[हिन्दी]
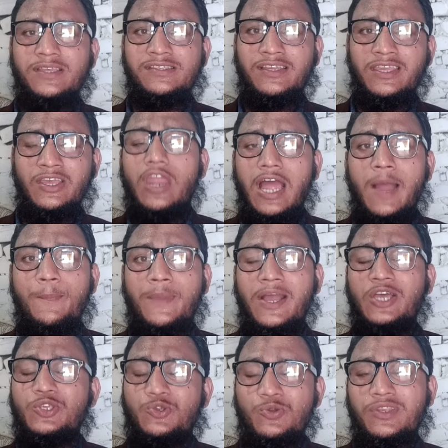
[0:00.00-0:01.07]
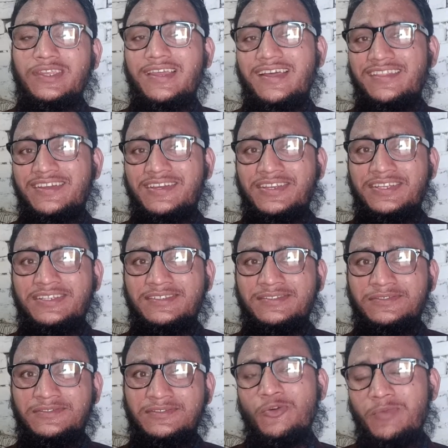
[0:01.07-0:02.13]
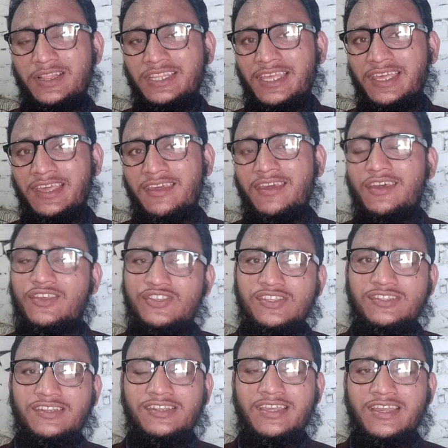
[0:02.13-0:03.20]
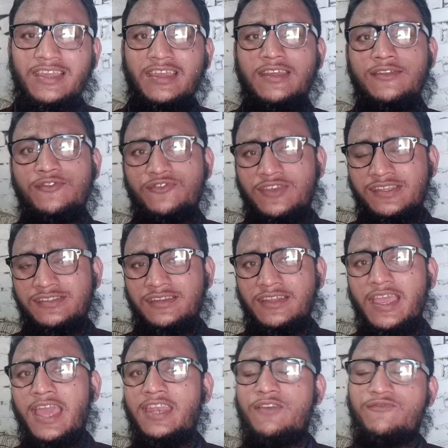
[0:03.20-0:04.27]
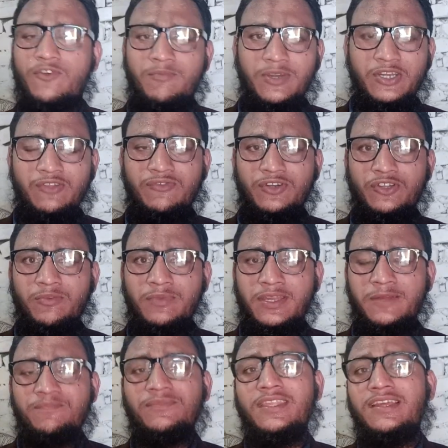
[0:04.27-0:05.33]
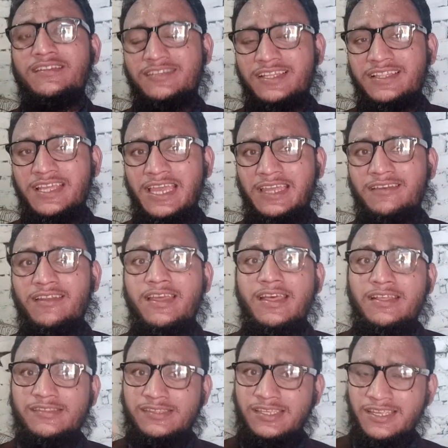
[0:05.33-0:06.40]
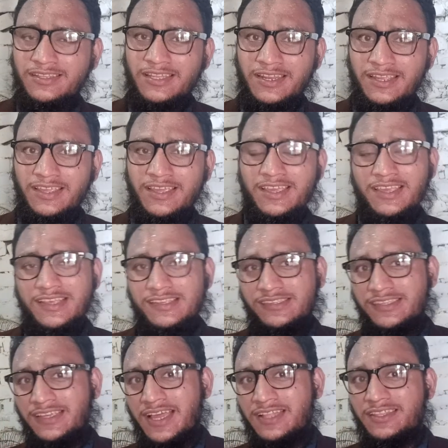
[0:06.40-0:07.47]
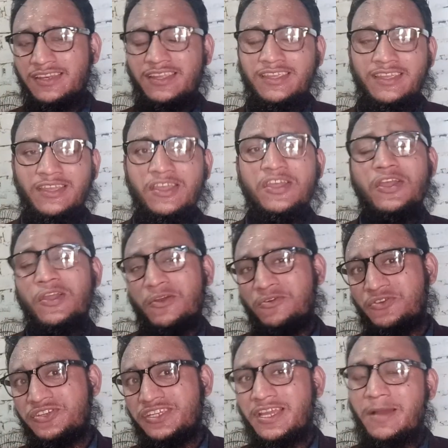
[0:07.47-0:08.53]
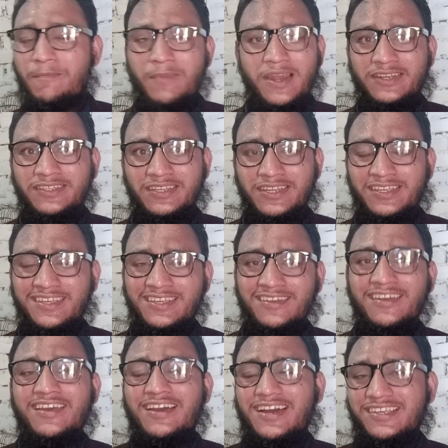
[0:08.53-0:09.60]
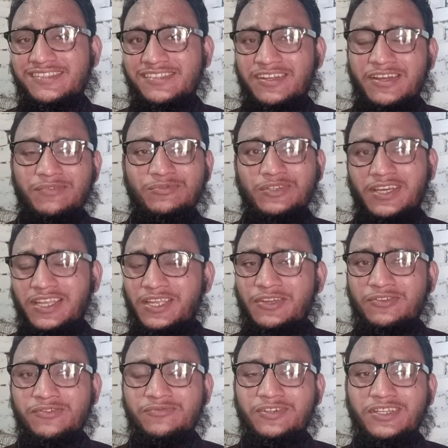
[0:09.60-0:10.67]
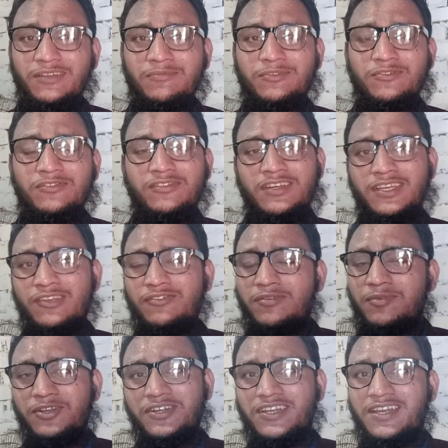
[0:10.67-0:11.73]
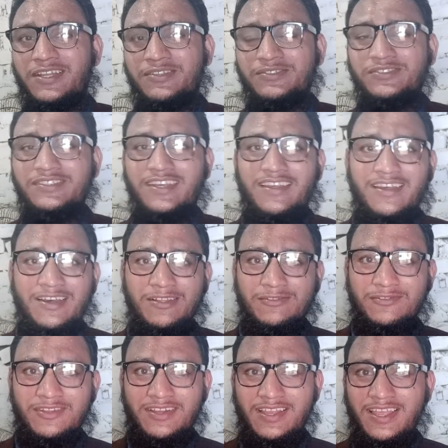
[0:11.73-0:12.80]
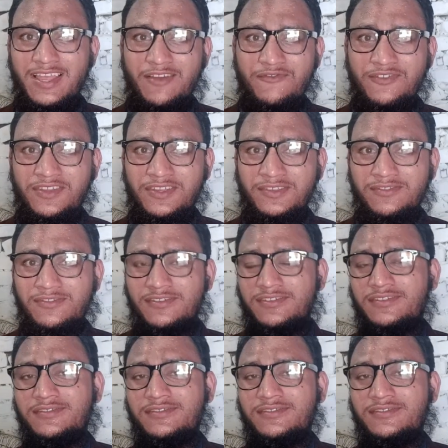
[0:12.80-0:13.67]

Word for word: पा सके और आपका शुक्रिया अदा करें तो मिलते हैं इसी तरीके के इंटरेस्टिंग एंड इन्फॉर्मेटिव वीडियो में टिल दैन सीखते रहिए सिखाते रहिए खुशियाँ बांटते रहिए असलकम वरहमल वर्का अल्लाह हाफिज़